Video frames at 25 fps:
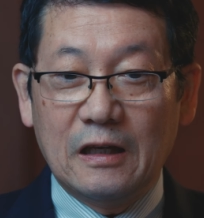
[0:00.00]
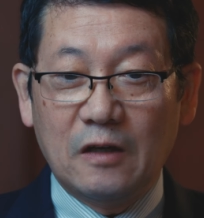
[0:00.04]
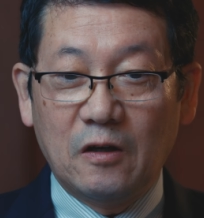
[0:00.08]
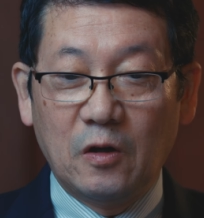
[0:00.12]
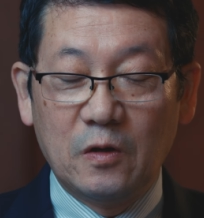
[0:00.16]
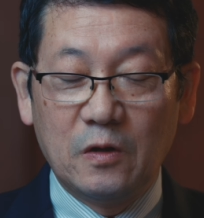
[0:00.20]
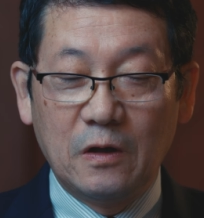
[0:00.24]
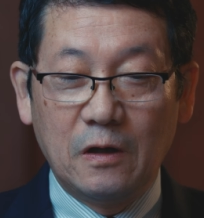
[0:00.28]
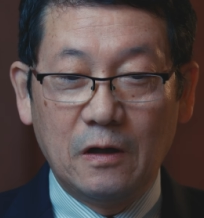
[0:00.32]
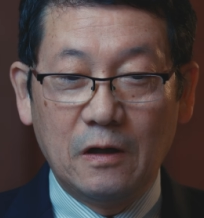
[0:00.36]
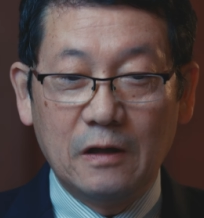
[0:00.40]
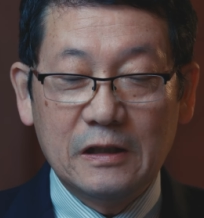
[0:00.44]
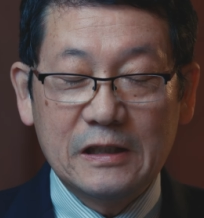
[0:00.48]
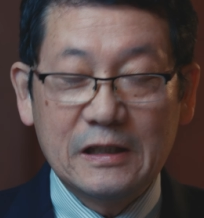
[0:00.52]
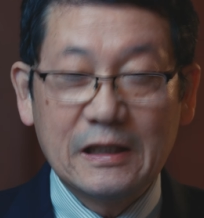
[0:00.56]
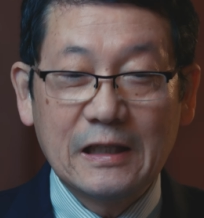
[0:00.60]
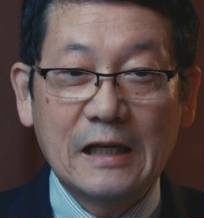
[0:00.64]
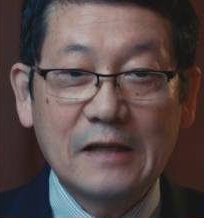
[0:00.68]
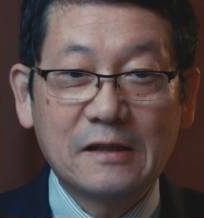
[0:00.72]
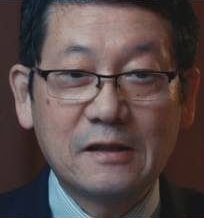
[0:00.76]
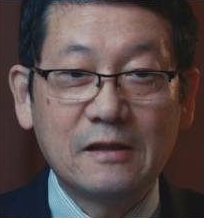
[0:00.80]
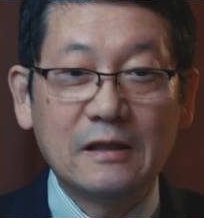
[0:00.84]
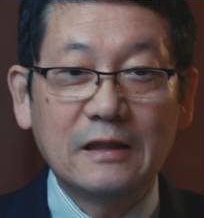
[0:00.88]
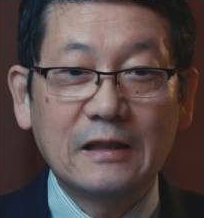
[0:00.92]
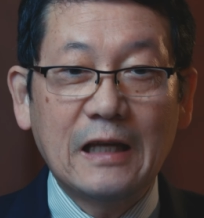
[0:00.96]
この4
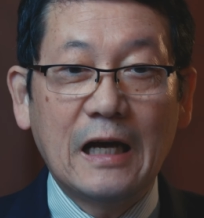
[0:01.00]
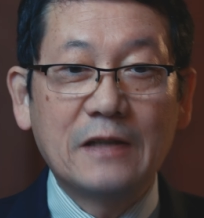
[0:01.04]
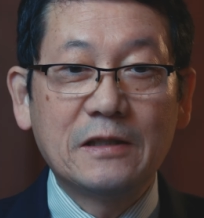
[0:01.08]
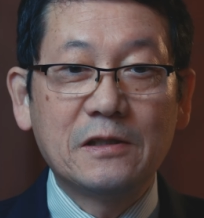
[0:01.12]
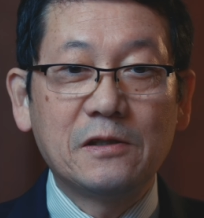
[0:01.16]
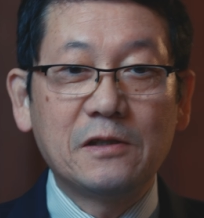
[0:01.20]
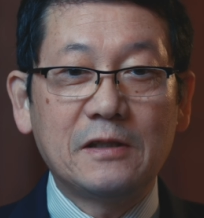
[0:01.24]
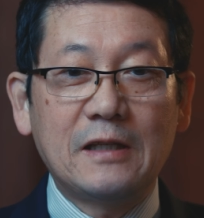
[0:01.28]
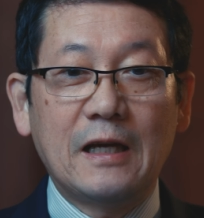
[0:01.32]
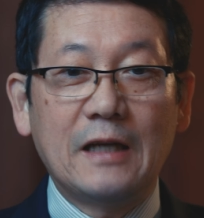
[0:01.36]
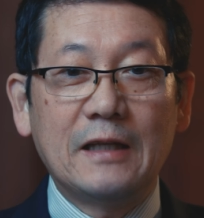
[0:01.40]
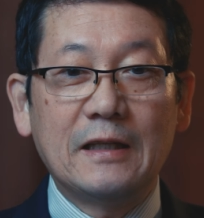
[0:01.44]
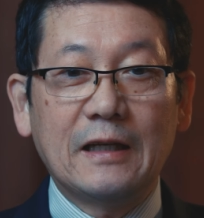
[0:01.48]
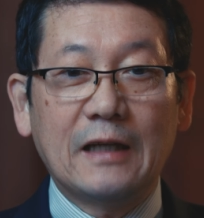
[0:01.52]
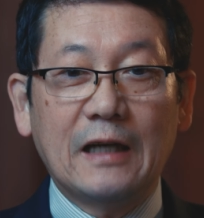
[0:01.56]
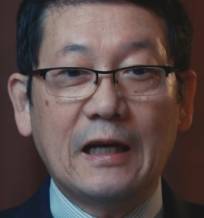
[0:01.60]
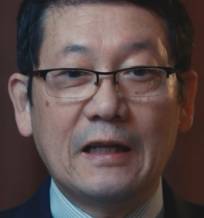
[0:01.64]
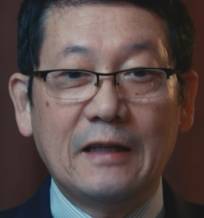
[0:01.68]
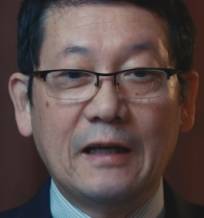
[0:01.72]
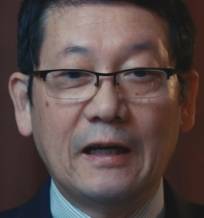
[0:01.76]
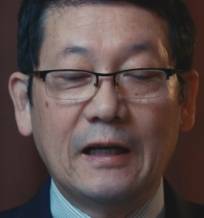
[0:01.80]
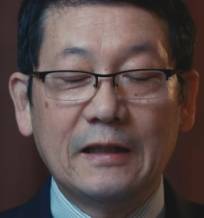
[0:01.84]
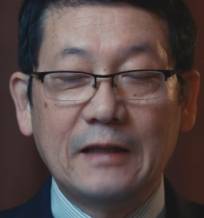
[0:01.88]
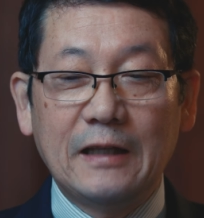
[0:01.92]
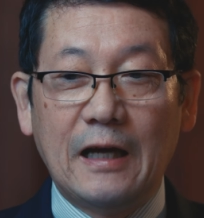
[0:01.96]
月に誕生された
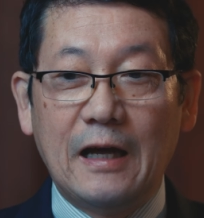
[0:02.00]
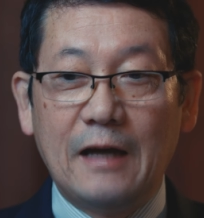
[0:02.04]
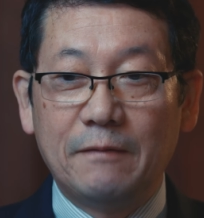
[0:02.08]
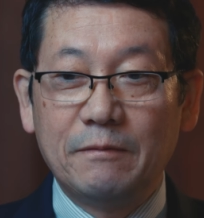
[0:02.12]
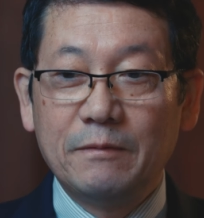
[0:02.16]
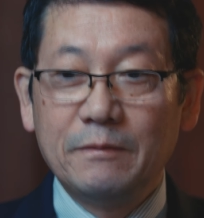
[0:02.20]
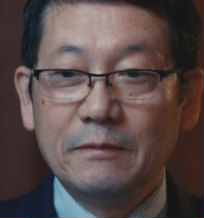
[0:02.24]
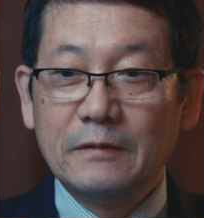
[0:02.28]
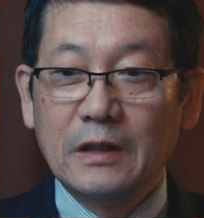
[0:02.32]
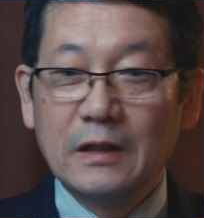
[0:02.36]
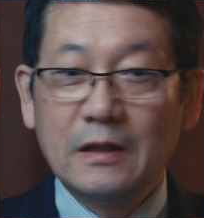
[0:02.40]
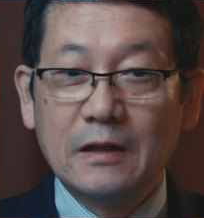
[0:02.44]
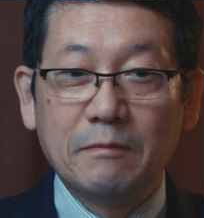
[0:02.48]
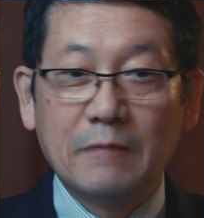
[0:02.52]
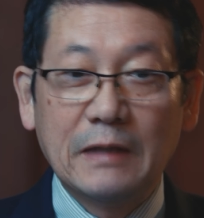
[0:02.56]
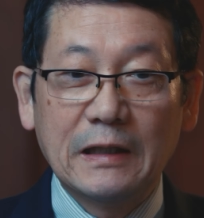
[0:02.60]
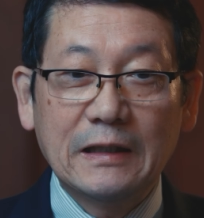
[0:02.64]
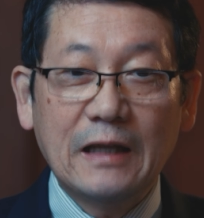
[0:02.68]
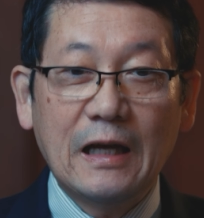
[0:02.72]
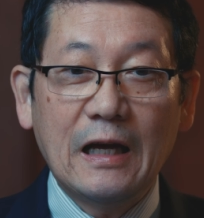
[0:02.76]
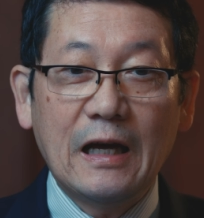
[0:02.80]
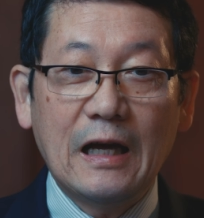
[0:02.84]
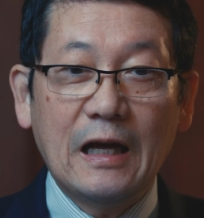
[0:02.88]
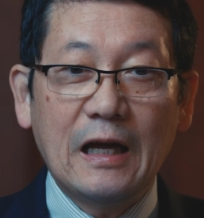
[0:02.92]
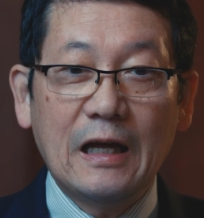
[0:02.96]
方々、ま
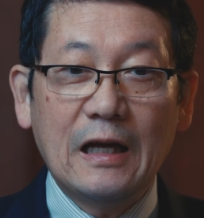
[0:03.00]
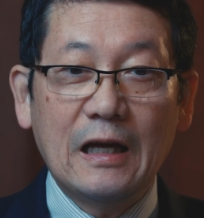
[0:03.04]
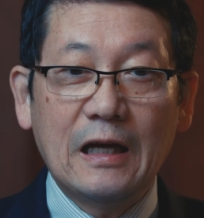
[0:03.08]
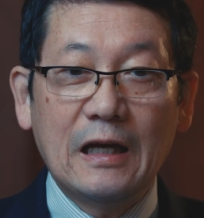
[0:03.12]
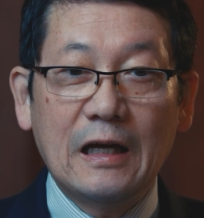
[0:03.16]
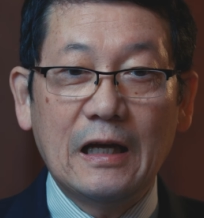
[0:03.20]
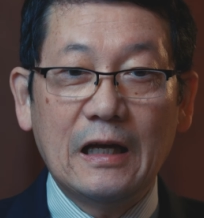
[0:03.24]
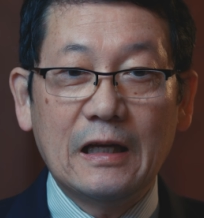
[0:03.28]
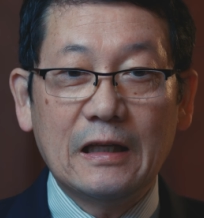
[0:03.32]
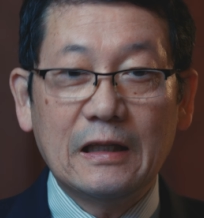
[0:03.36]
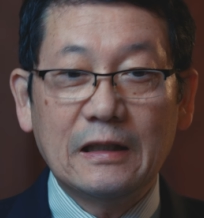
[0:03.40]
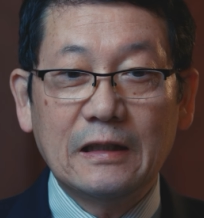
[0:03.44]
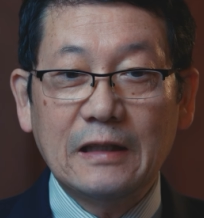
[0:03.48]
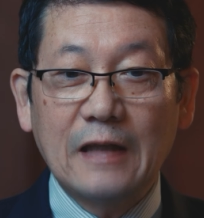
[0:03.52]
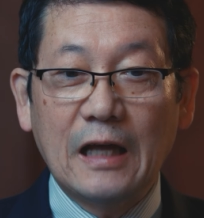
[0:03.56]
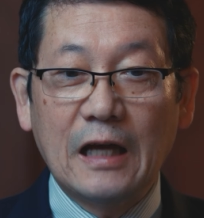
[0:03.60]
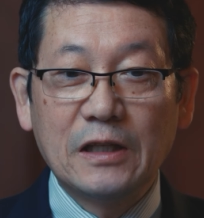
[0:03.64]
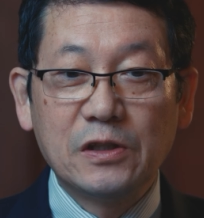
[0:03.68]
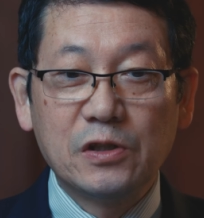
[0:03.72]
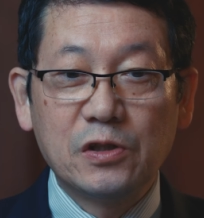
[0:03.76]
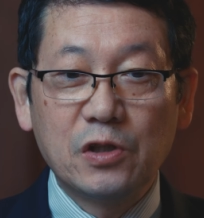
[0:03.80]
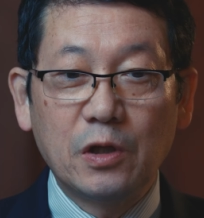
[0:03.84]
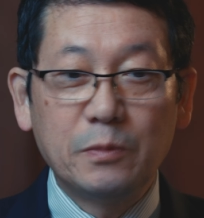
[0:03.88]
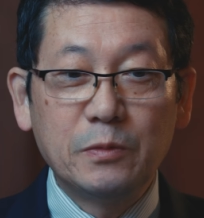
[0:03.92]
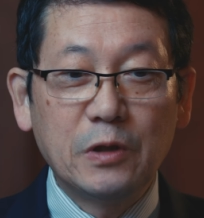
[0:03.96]
た
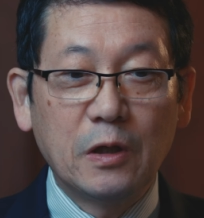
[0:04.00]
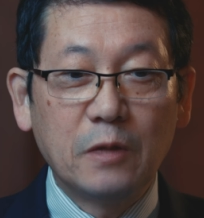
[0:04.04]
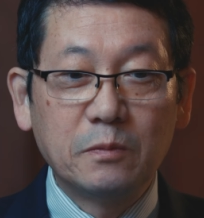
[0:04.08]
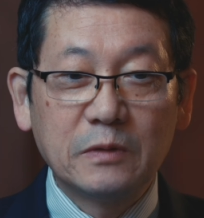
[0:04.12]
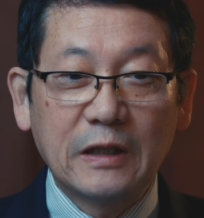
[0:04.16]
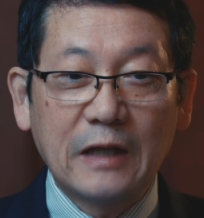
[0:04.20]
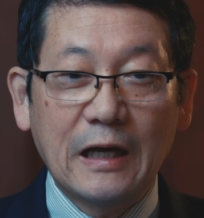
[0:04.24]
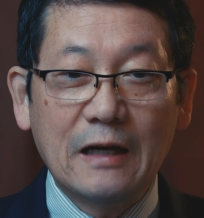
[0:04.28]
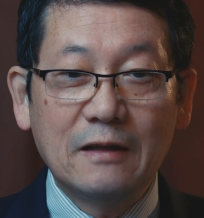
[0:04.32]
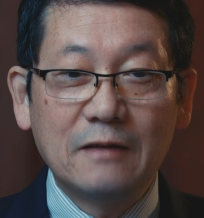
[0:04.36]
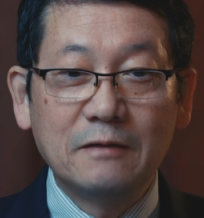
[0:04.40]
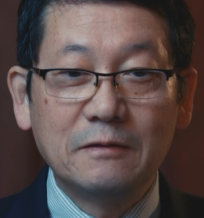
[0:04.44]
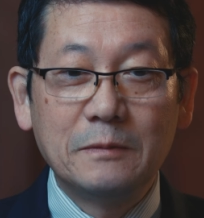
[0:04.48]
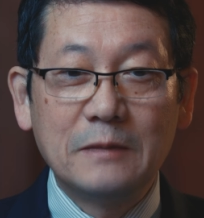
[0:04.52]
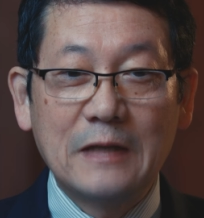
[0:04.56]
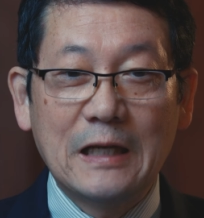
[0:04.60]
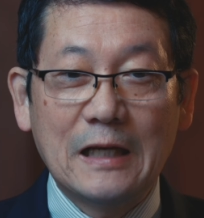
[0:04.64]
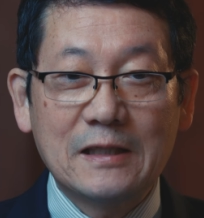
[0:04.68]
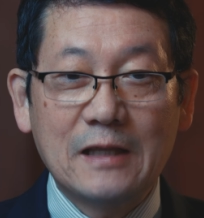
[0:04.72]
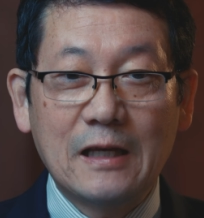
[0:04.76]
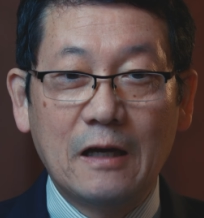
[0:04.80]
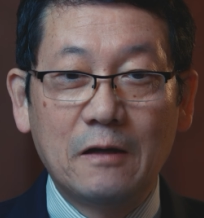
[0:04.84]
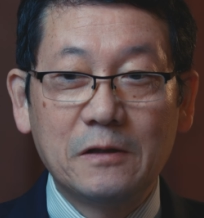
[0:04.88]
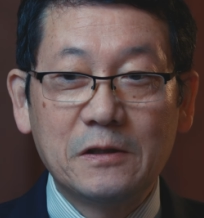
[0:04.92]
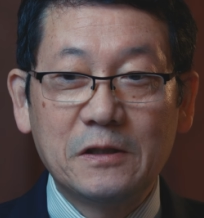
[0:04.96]
誕生日を迎える
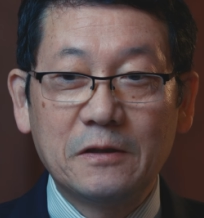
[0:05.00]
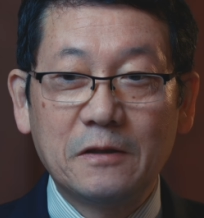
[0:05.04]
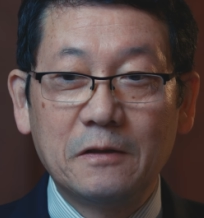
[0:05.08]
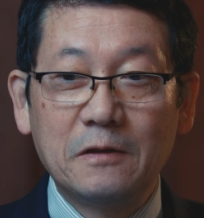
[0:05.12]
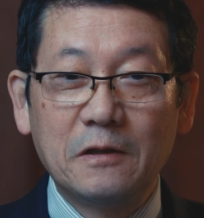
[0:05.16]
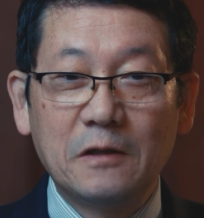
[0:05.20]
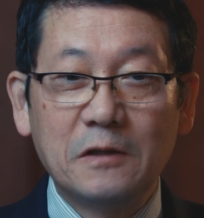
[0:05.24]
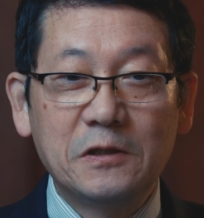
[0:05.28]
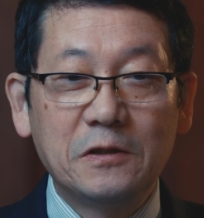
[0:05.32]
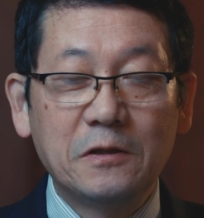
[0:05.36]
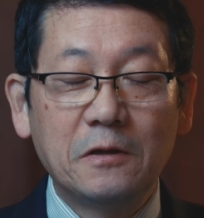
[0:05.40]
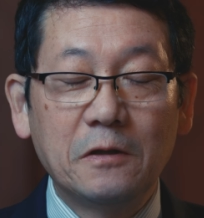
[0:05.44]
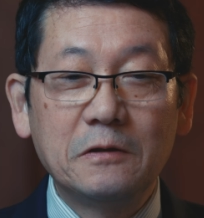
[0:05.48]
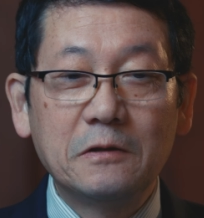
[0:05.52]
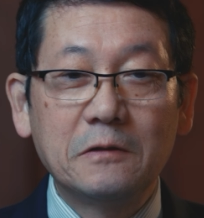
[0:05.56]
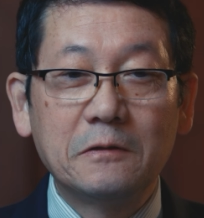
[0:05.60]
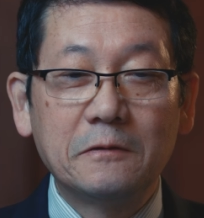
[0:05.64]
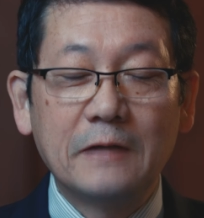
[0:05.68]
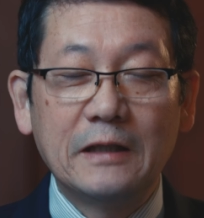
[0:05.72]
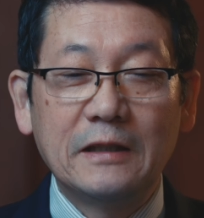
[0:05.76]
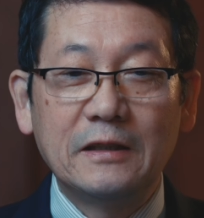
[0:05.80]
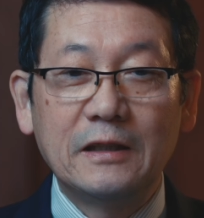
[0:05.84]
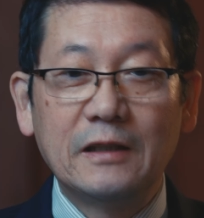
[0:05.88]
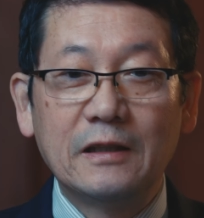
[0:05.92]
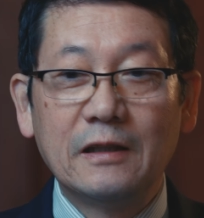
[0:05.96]
皆さんお一人お一人の
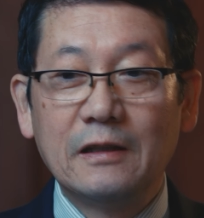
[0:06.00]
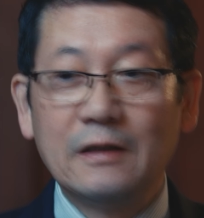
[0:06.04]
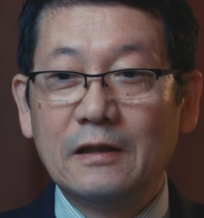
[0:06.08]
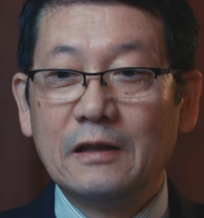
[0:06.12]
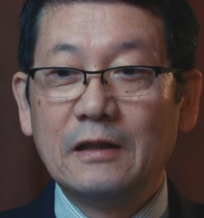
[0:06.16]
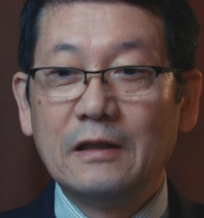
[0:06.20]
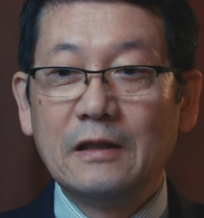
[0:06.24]
上に、